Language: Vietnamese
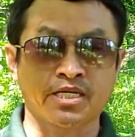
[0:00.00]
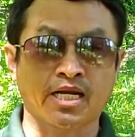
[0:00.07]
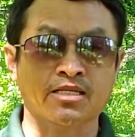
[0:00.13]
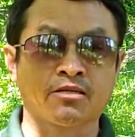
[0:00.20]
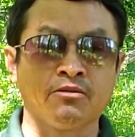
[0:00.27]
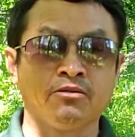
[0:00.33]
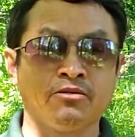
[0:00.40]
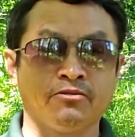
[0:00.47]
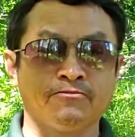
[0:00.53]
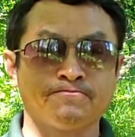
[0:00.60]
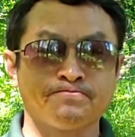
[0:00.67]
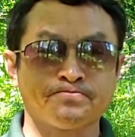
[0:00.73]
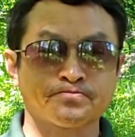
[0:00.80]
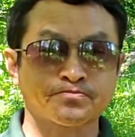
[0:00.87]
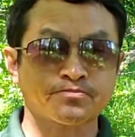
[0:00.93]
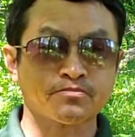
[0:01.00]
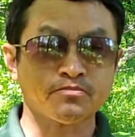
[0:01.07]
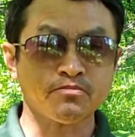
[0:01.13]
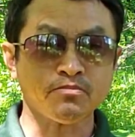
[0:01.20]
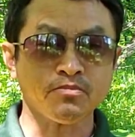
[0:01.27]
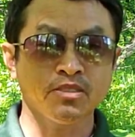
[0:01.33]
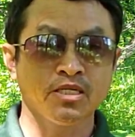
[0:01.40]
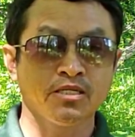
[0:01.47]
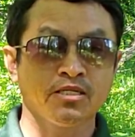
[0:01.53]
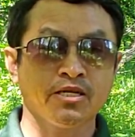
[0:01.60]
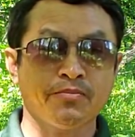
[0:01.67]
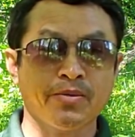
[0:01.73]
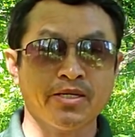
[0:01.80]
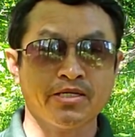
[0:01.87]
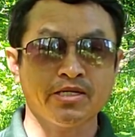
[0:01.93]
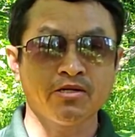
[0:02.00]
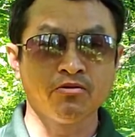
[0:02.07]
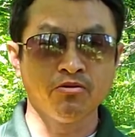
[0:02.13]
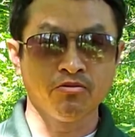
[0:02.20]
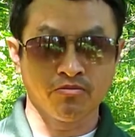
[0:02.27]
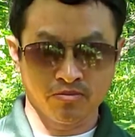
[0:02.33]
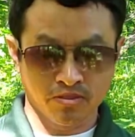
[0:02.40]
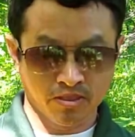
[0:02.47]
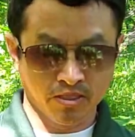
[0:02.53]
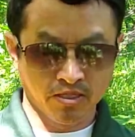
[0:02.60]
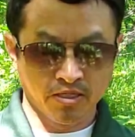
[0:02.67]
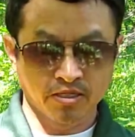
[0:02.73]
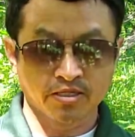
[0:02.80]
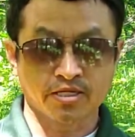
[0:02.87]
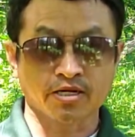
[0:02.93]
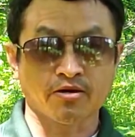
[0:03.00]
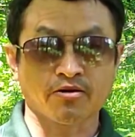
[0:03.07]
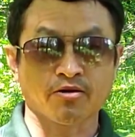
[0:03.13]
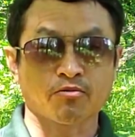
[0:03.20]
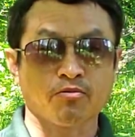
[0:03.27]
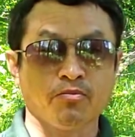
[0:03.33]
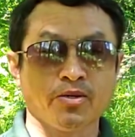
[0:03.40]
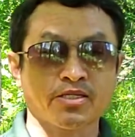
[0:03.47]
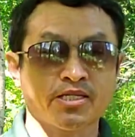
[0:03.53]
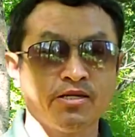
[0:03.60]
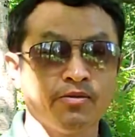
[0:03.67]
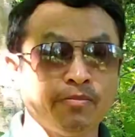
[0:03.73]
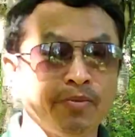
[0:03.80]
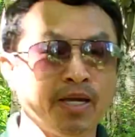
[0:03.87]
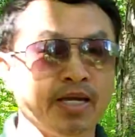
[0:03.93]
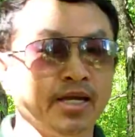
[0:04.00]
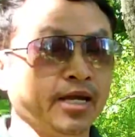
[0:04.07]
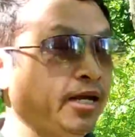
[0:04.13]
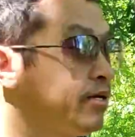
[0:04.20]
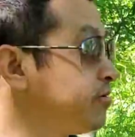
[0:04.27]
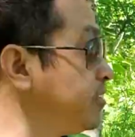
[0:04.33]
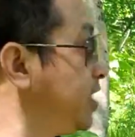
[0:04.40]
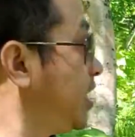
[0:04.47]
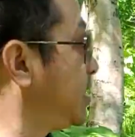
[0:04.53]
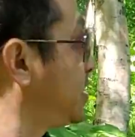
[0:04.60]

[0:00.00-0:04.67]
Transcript: nã thử chế bên sư luôn chế nó cũng mất tiền mấy rồi nên hả